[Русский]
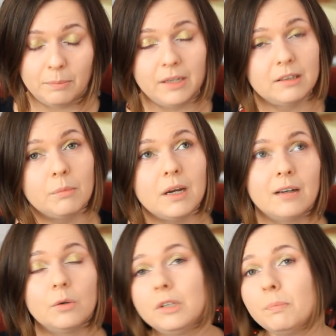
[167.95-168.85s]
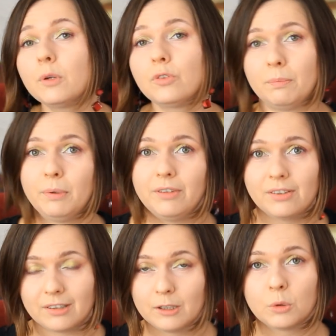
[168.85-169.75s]
При этом он не просто
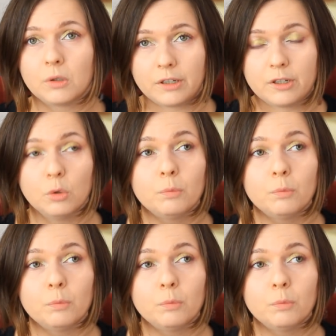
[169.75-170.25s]
повесил эту картину,